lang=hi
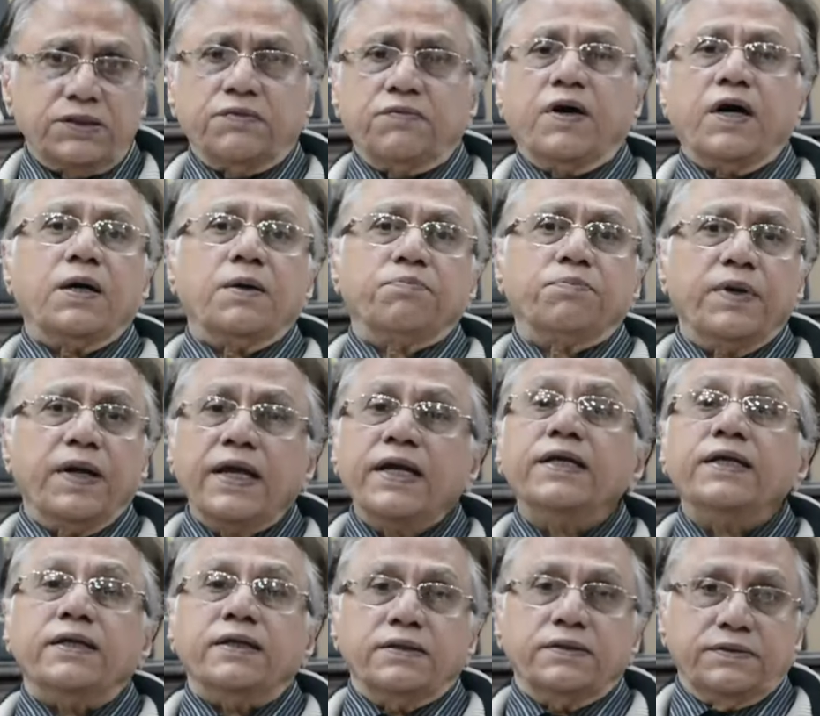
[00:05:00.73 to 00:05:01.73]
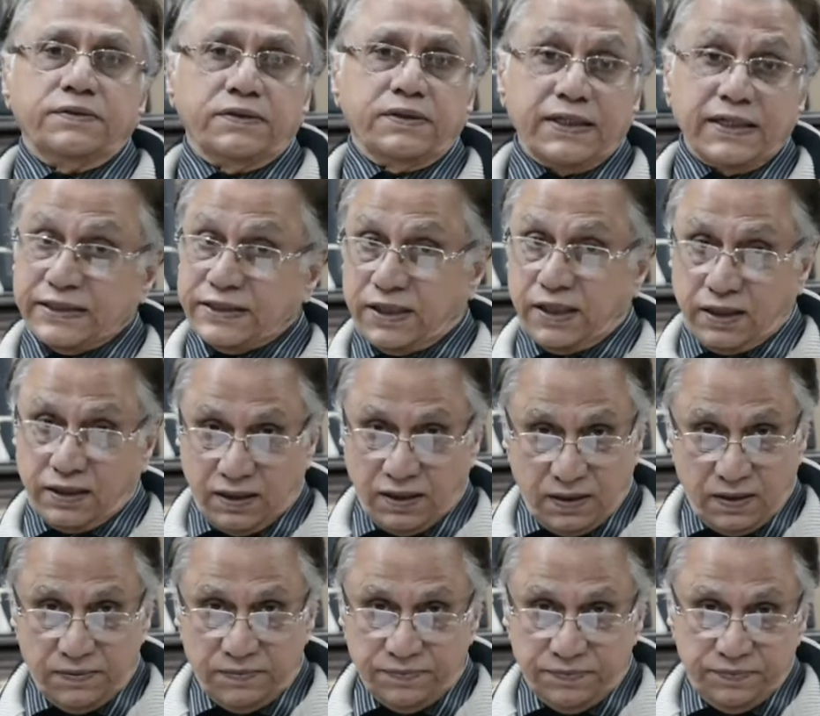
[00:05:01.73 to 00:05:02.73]
जवाब नहीं दे
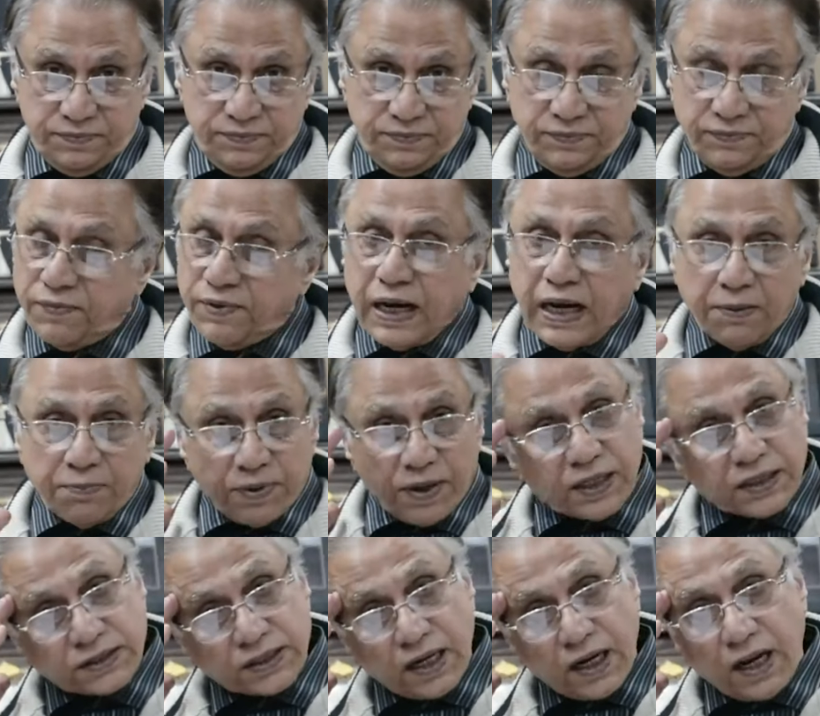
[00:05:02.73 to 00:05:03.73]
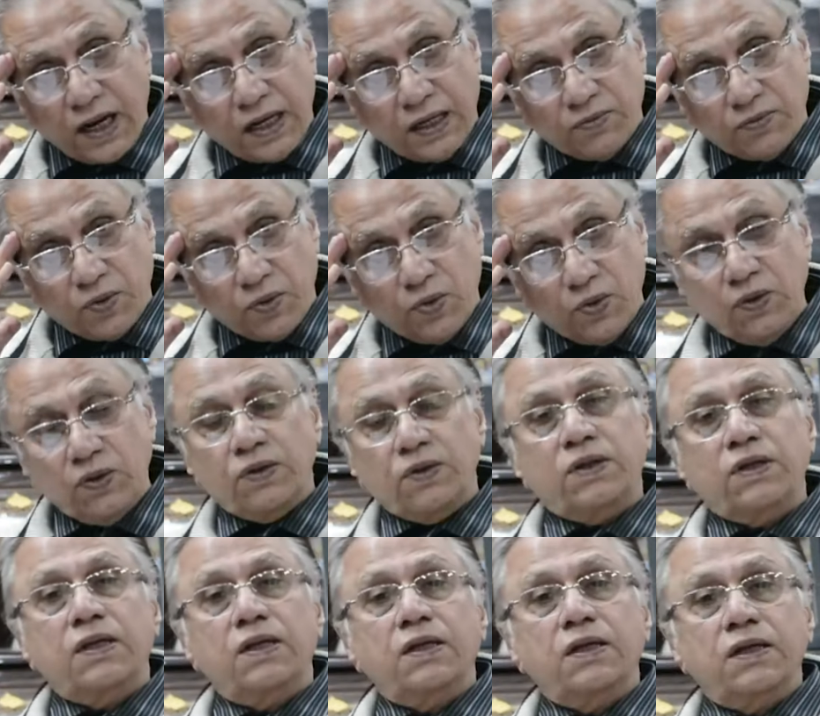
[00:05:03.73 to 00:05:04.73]
सकता मेरे पास अल्लाह ने वो
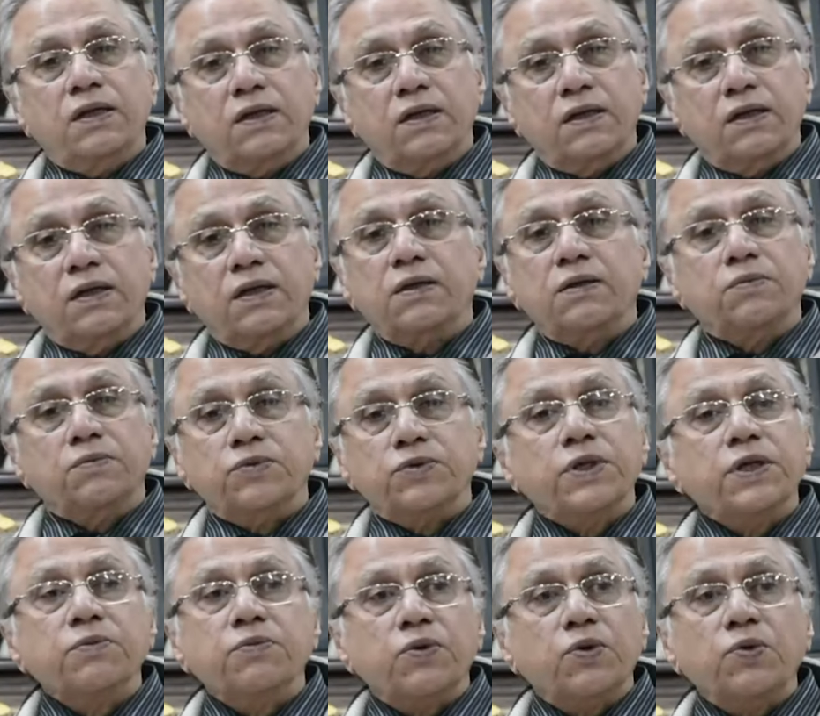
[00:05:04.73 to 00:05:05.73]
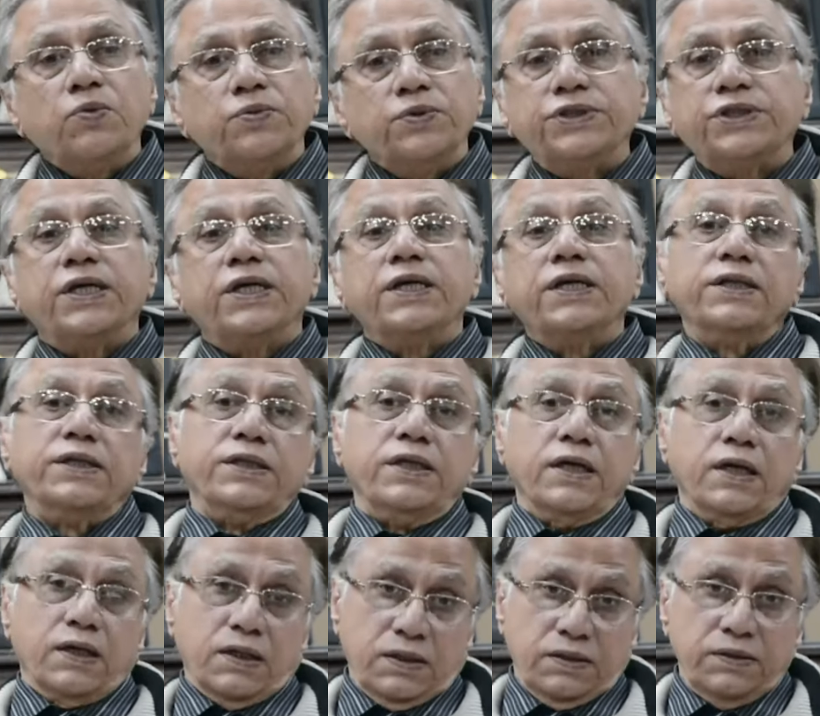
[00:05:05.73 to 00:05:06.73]
आ, मुझे वो विजन नहीं
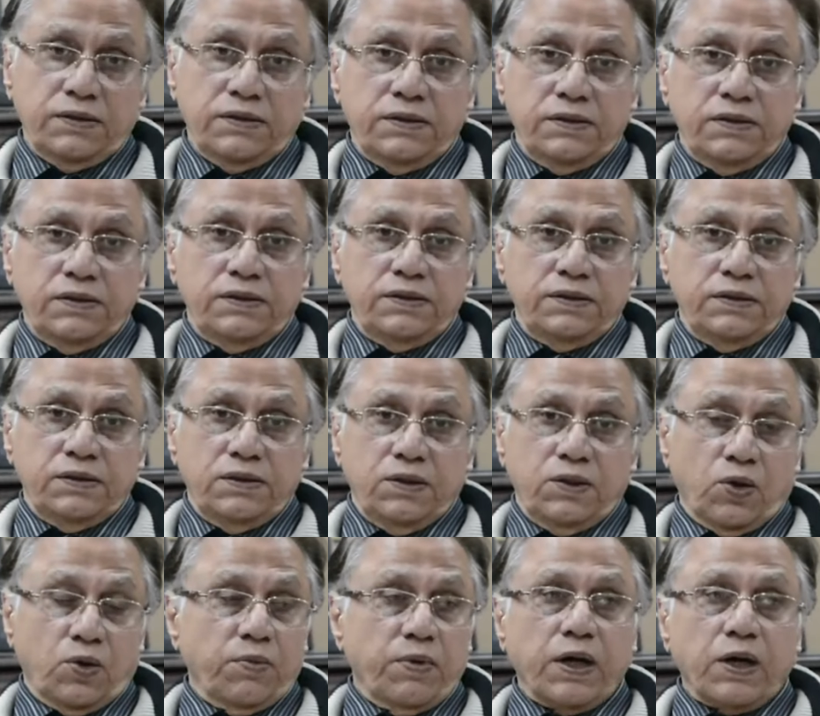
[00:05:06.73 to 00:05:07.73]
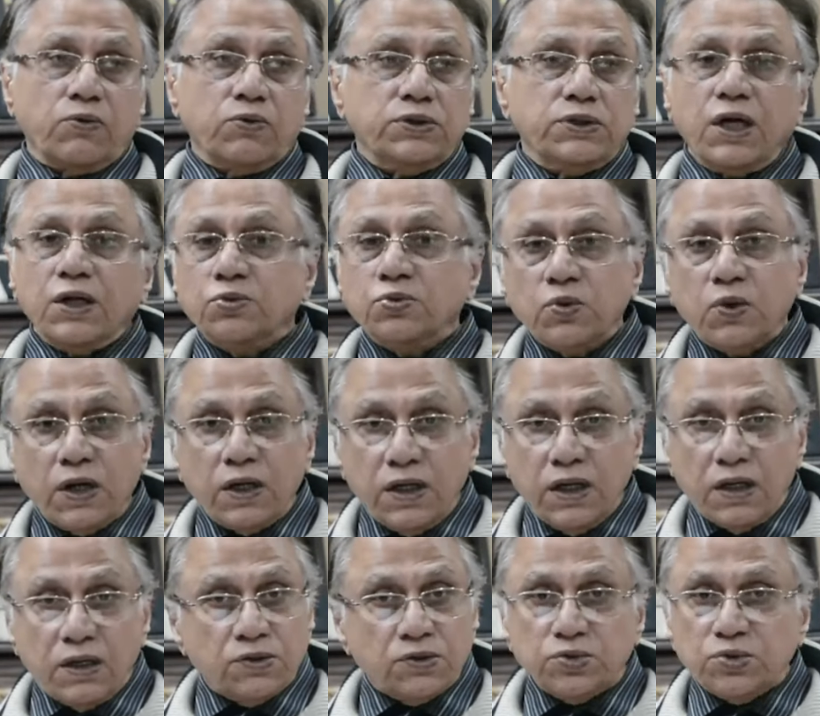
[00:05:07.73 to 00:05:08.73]
दिया और मैं कोई जादूगर
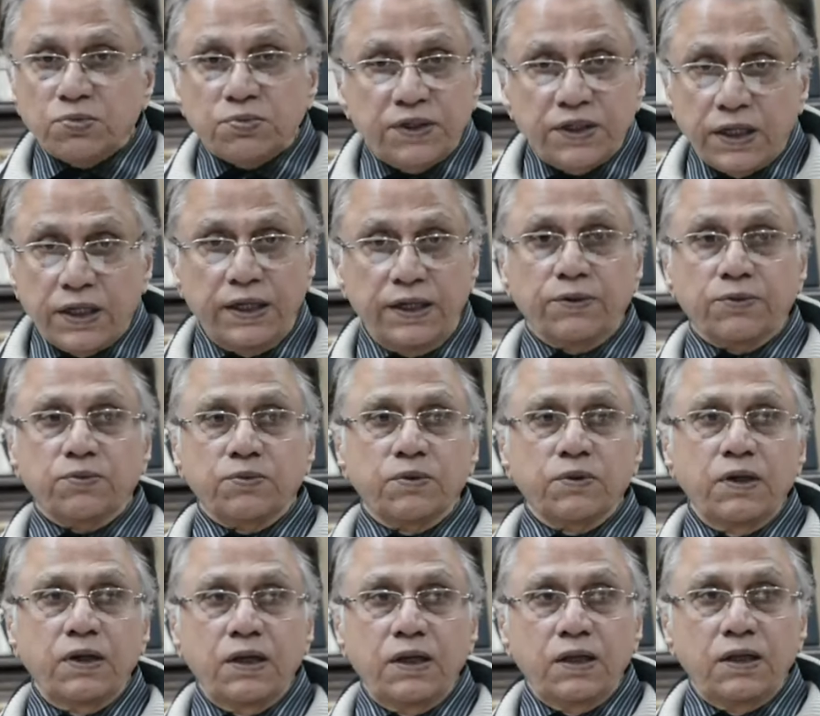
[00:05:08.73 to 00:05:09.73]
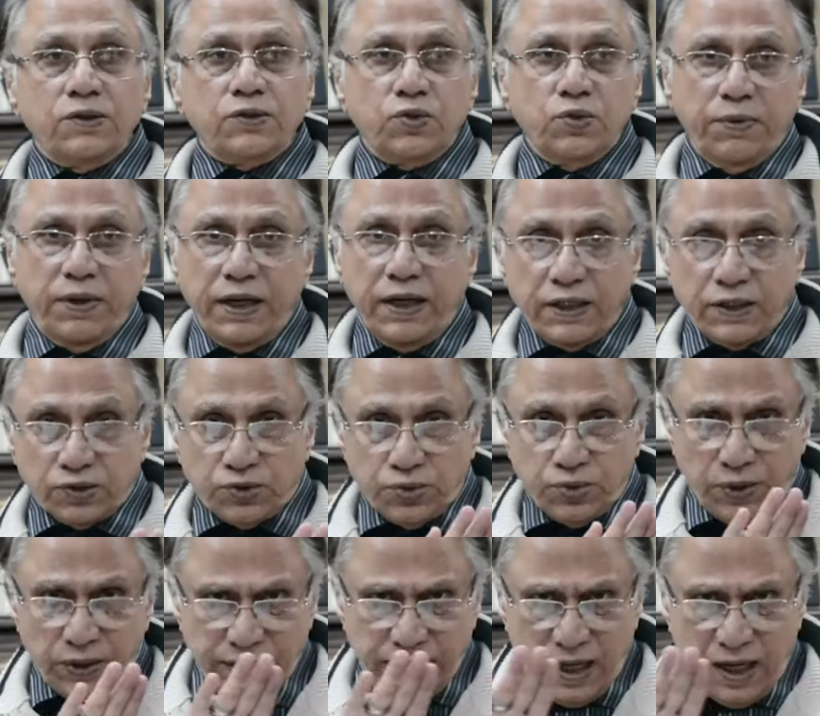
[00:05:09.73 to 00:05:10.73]
या नजूमी नहीं सो so, मैंने एक
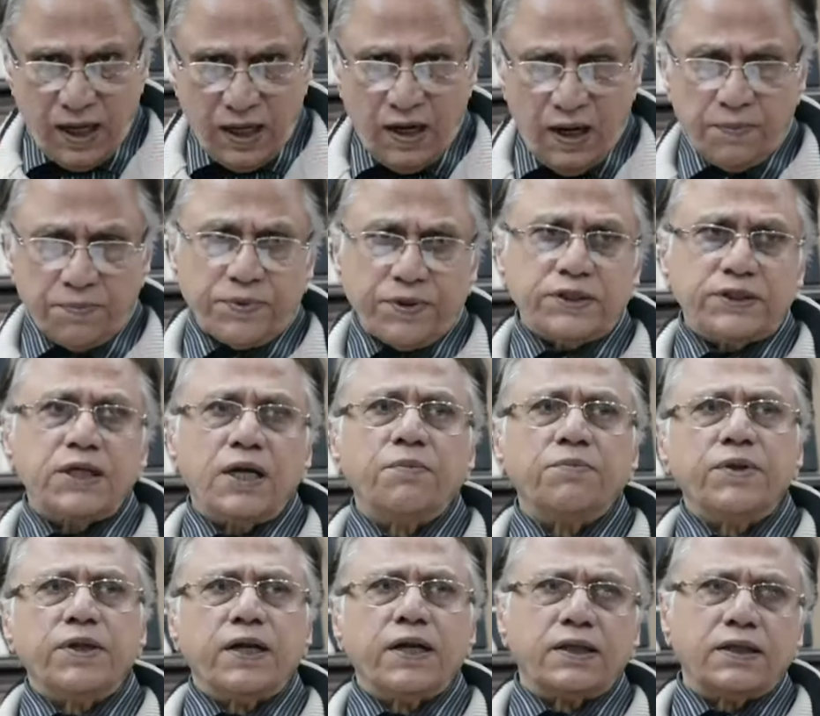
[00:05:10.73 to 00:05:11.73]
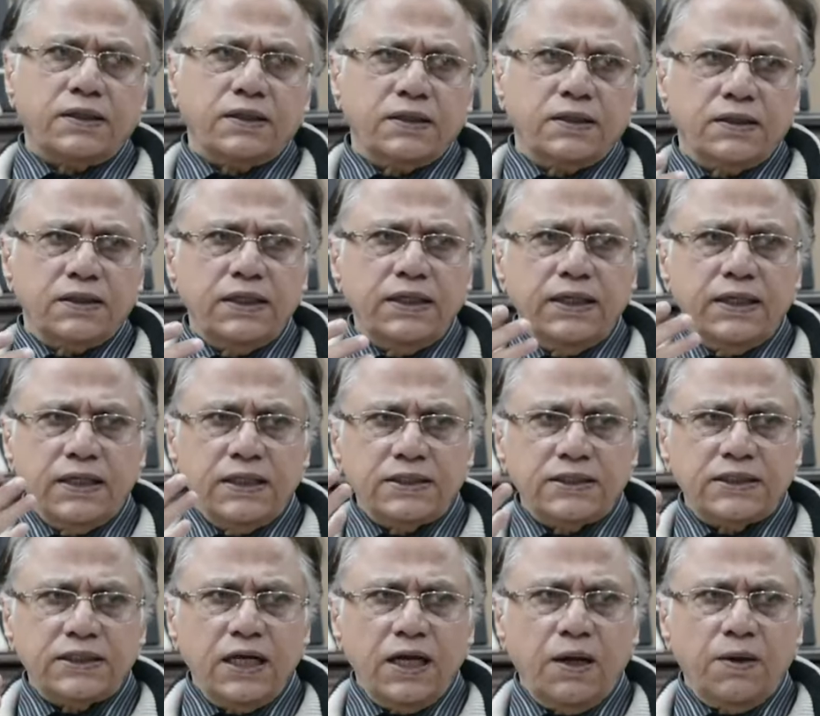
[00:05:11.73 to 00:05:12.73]
सूरत हाल आपके सामने रख दी है
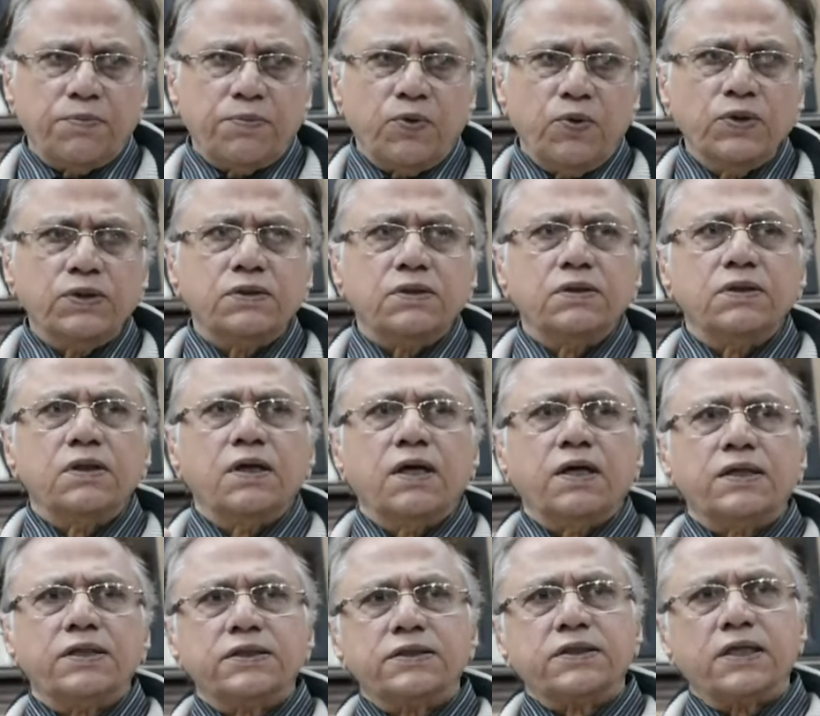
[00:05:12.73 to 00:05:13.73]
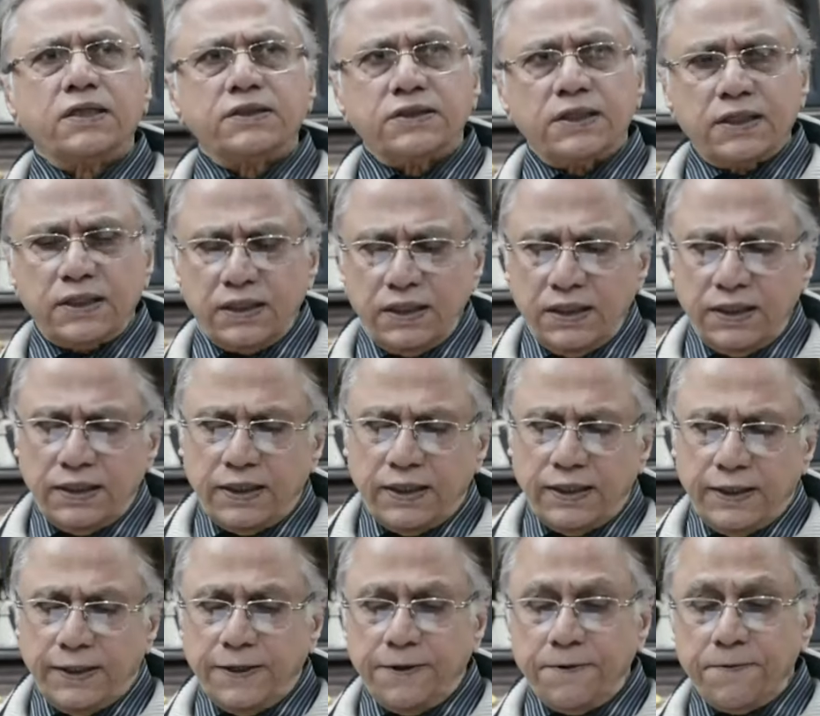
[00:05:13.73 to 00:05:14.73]
इससे आप खुद अखज कर सकते हैं
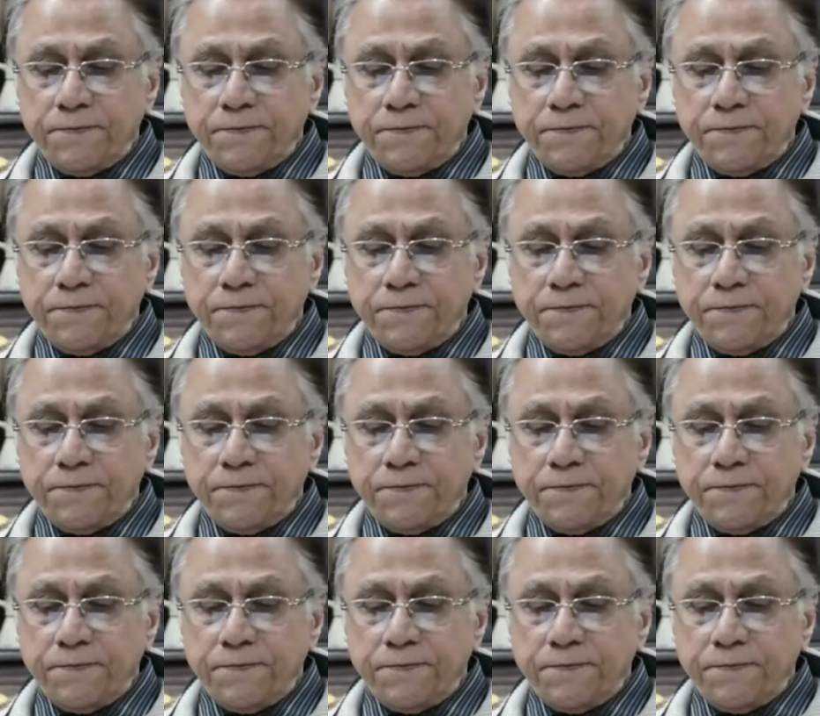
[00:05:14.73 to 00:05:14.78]
कि